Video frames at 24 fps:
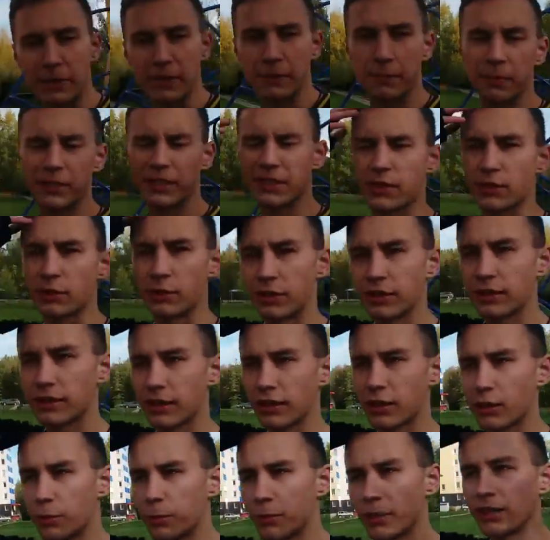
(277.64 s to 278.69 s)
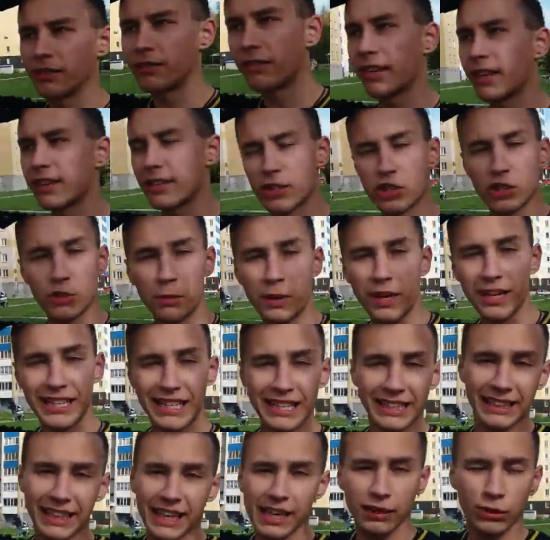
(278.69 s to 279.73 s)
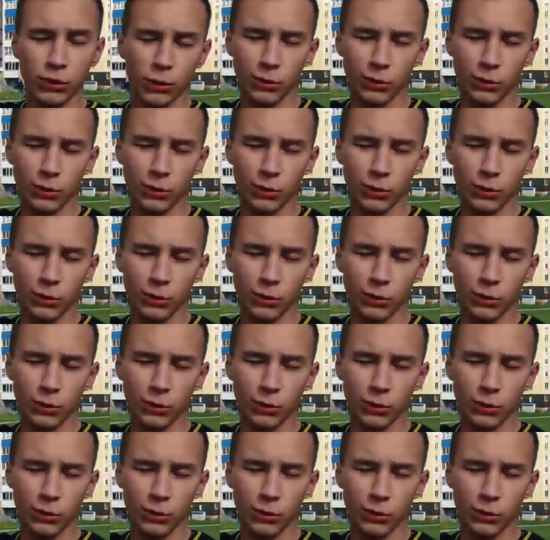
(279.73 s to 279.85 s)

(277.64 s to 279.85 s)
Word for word: по списку это, грубо говоря, отжимания на